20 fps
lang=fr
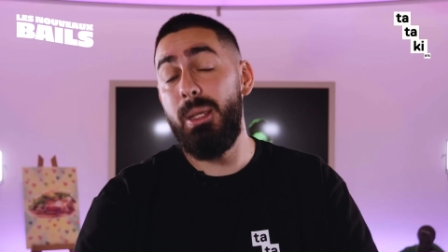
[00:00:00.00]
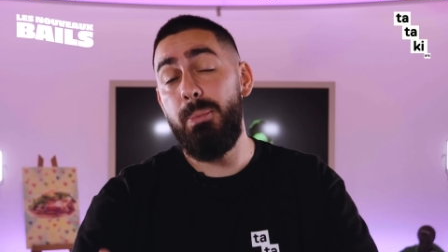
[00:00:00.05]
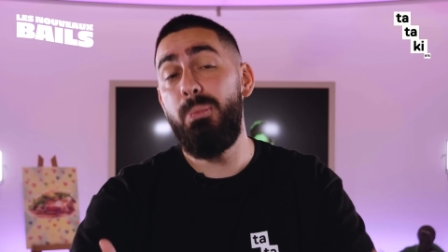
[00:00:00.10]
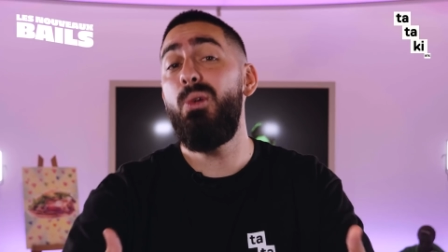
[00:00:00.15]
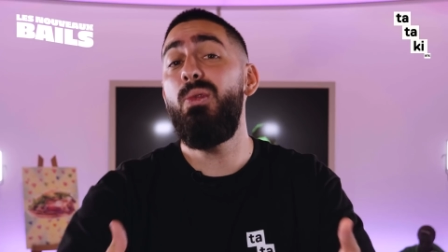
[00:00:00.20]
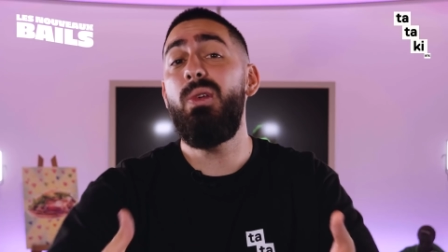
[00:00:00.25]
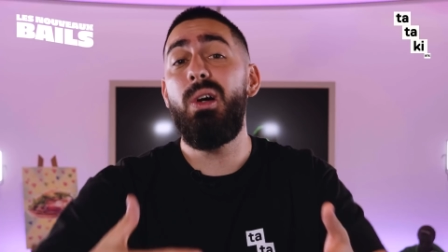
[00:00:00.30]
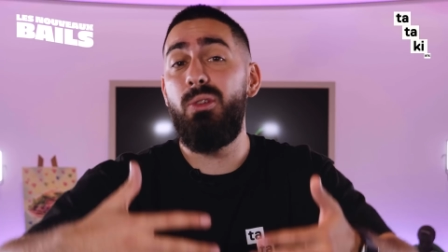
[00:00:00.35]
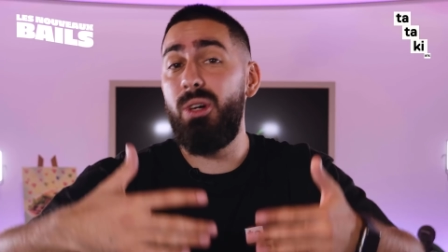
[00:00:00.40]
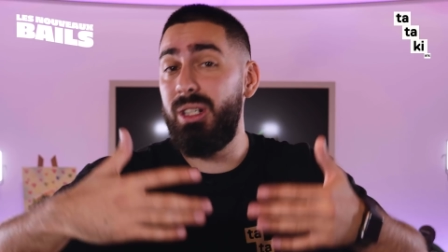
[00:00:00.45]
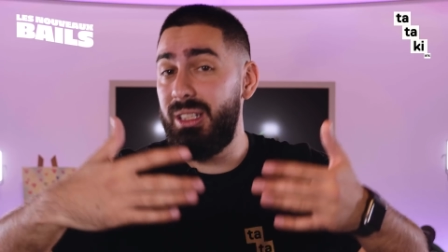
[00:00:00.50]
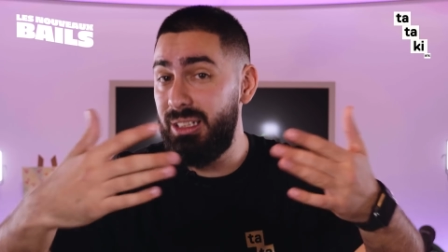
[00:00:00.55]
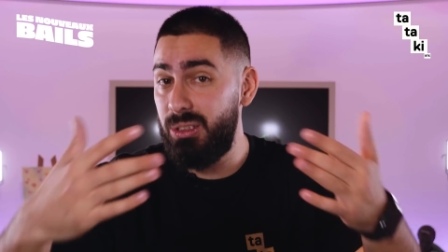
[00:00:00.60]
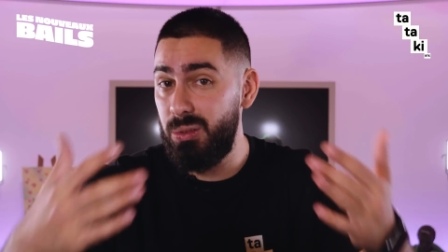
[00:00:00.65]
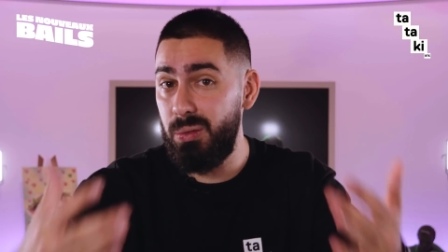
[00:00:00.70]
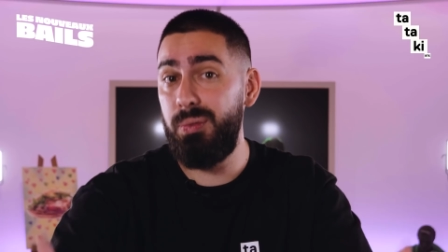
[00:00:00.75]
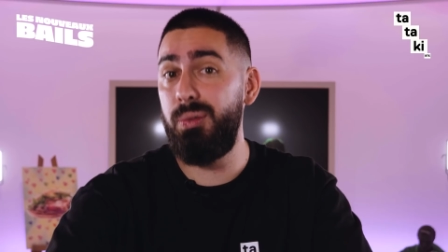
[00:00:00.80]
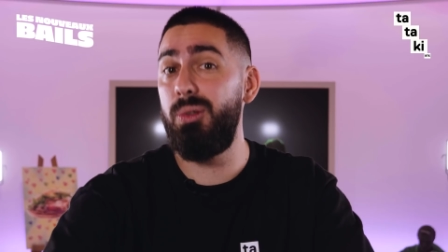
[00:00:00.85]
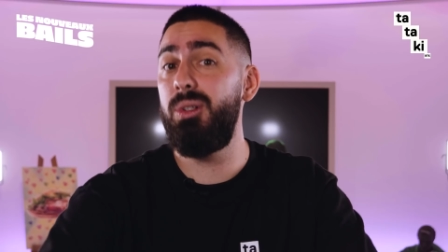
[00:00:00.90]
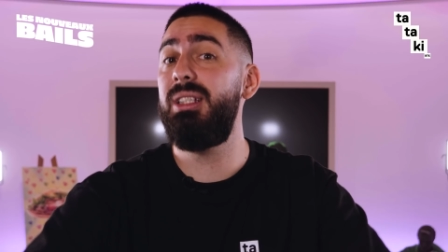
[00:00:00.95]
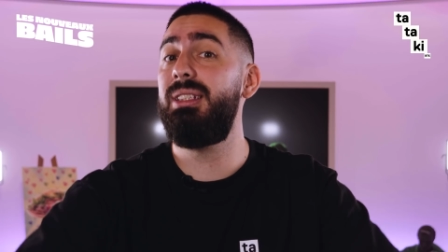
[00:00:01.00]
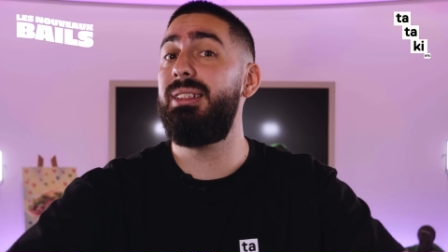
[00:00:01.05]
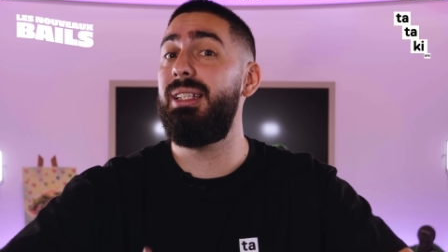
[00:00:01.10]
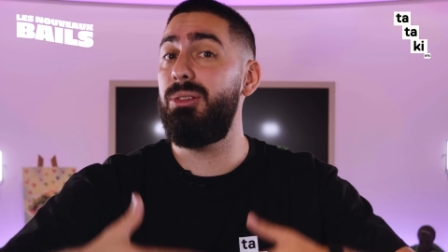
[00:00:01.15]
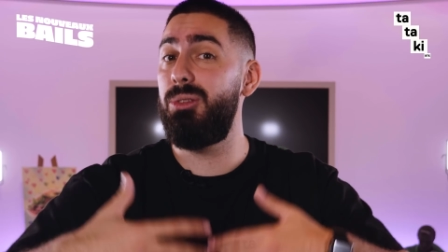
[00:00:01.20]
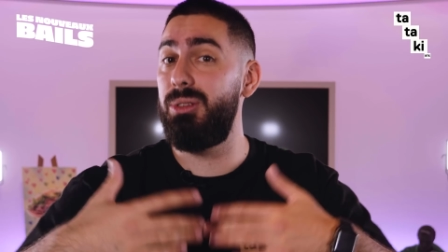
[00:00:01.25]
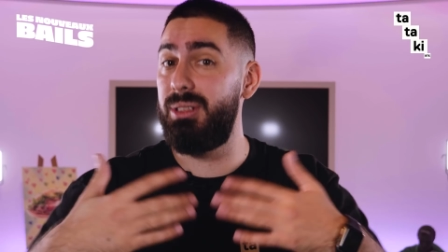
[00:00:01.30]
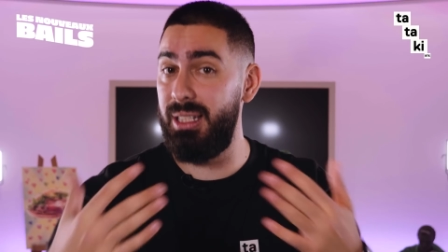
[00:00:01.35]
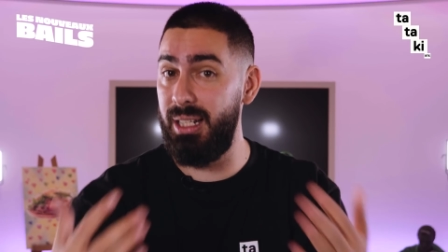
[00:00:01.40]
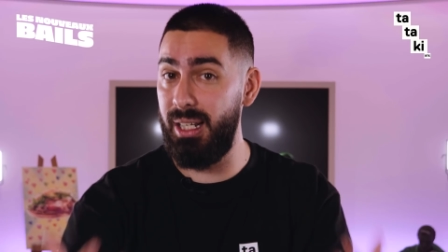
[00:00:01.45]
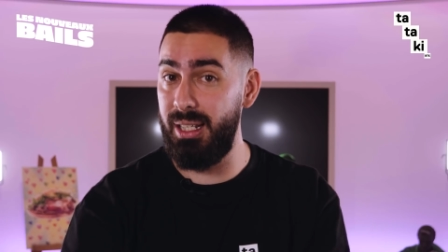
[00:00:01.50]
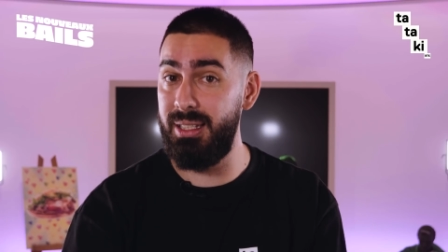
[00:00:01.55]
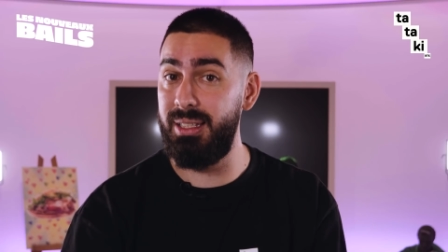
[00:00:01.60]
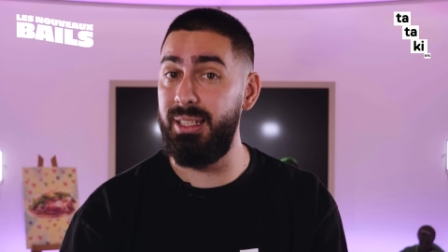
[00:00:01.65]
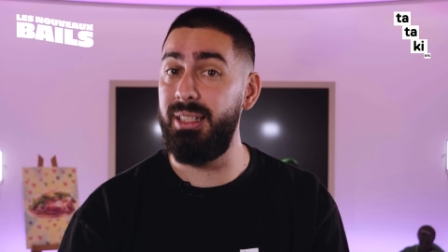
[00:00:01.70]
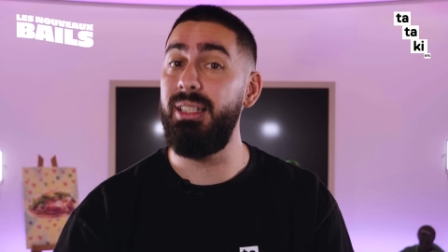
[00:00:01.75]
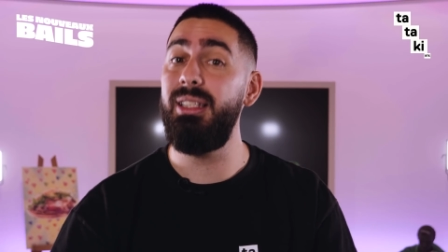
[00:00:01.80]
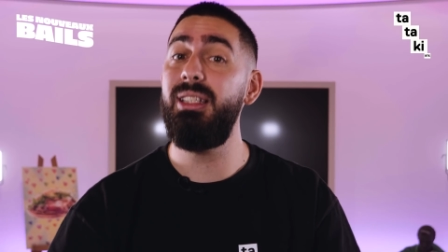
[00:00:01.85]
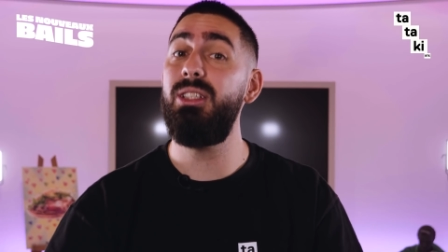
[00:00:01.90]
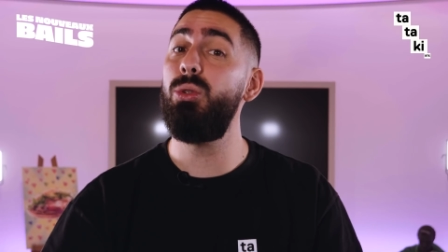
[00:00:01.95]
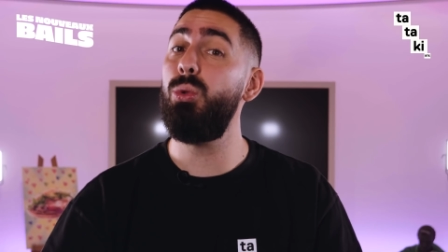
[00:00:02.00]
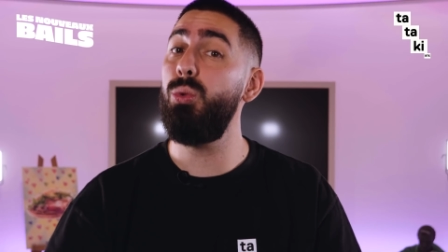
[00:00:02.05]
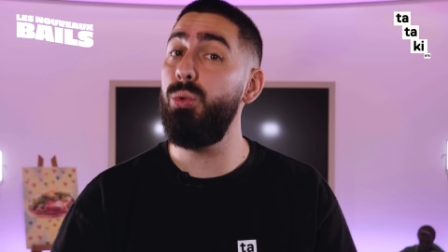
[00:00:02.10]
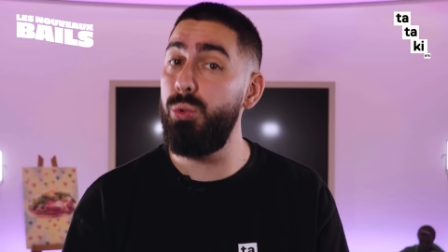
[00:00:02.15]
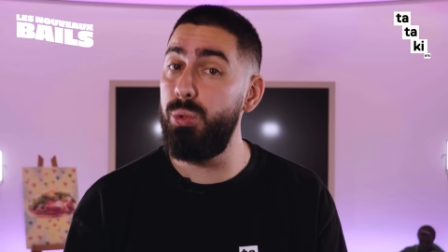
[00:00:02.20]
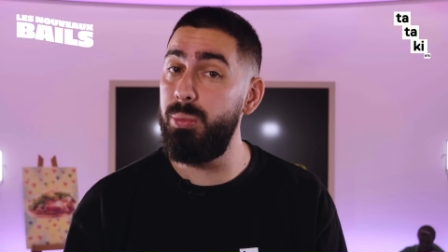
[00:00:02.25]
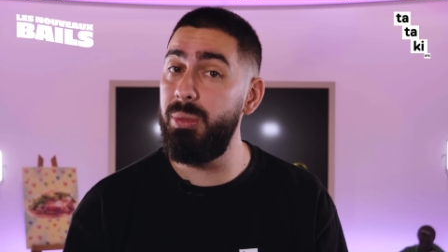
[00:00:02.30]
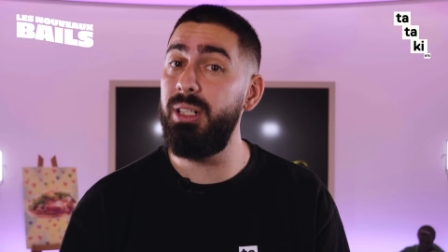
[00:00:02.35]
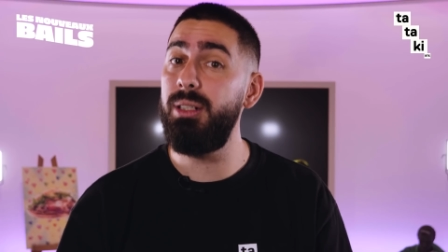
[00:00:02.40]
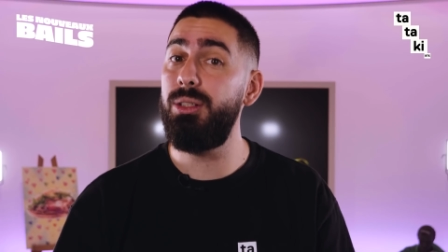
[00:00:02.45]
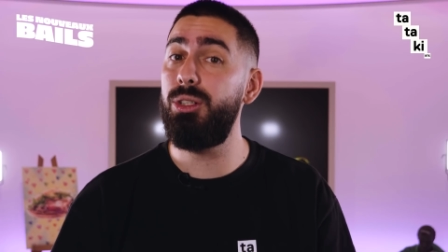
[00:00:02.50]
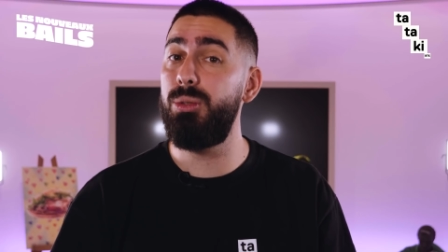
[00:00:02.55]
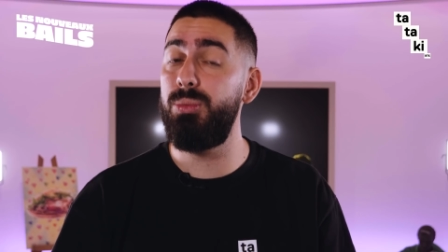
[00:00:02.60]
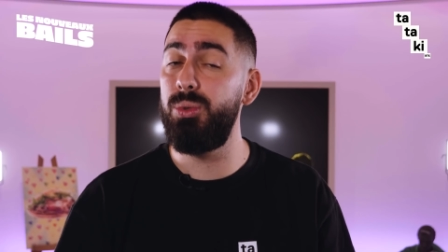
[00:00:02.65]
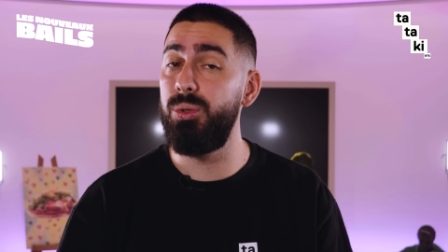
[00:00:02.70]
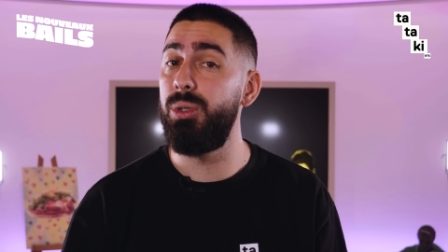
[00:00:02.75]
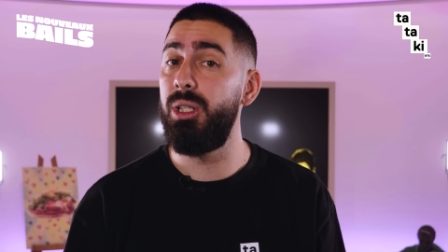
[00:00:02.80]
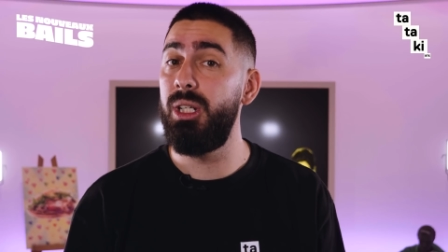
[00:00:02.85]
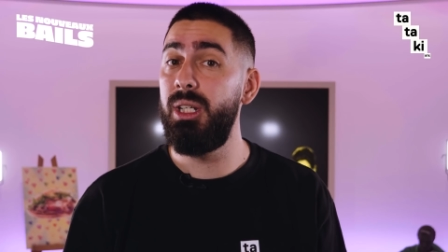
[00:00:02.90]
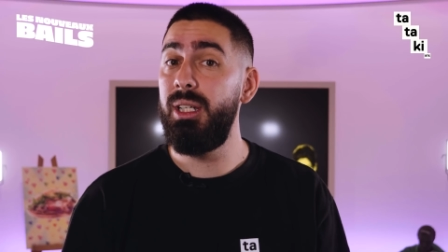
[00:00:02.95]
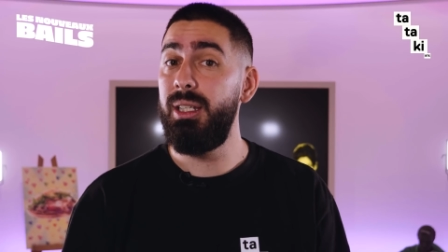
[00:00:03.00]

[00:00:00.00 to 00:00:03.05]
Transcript: ils peuvent avoir des enfants, les stars de télé-réalité. Ils sont humains comme nous.